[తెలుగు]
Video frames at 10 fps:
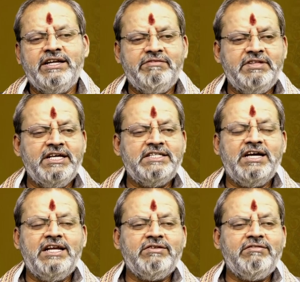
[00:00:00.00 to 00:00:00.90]
అంటే
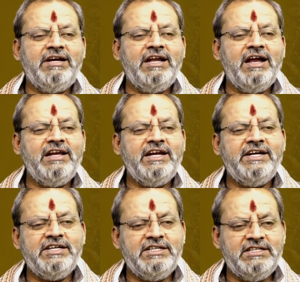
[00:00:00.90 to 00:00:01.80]
విదేశాలకు వెళ్ళాలి
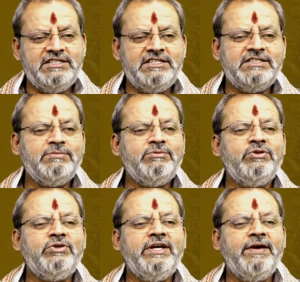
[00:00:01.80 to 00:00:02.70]
అంటే ఈ
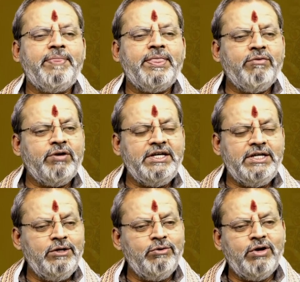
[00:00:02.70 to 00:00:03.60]
జీతంలోనే ఒక
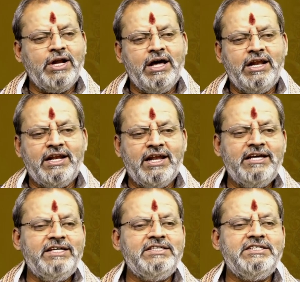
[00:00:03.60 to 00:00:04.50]
ఇల్లు కొనాలన్నా
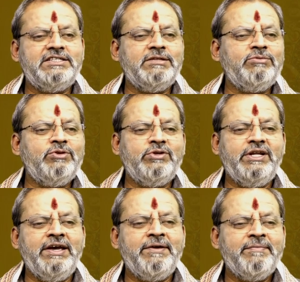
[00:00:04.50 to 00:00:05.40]
ఈ జీతంలోనే